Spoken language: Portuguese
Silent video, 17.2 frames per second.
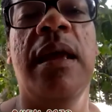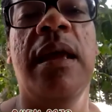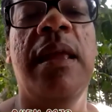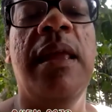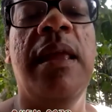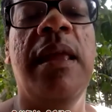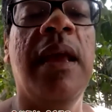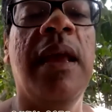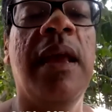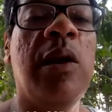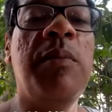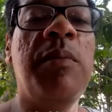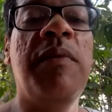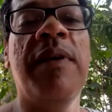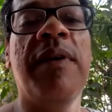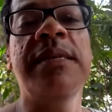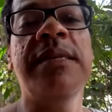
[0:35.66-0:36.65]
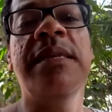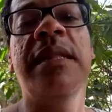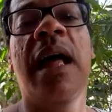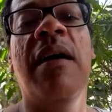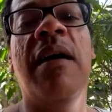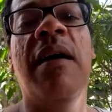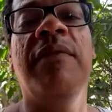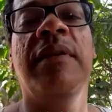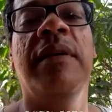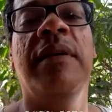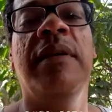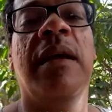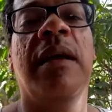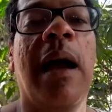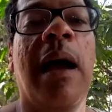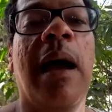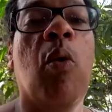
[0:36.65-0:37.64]
e aquilo me fascinava,
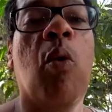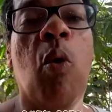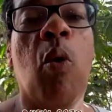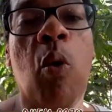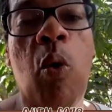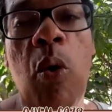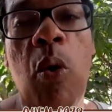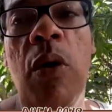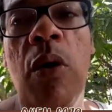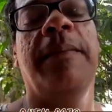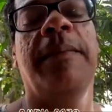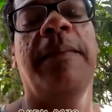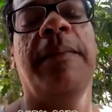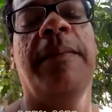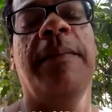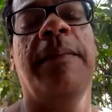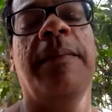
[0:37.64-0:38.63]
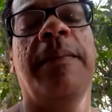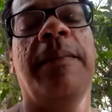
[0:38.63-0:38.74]
a cor, o